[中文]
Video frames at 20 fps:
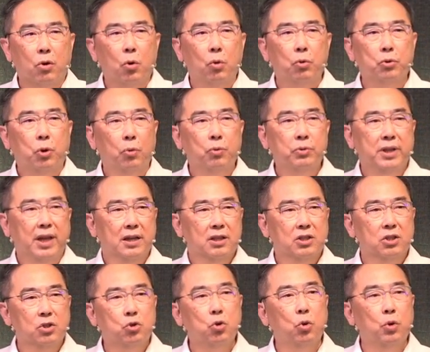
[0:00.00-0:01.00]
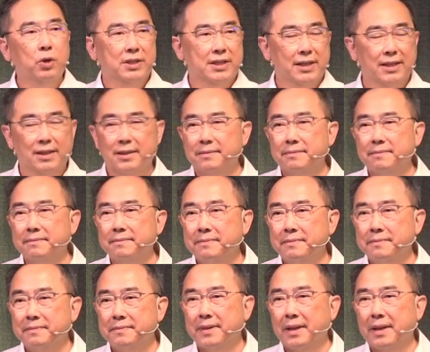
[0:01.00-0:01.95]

唯一的共通点是挫折。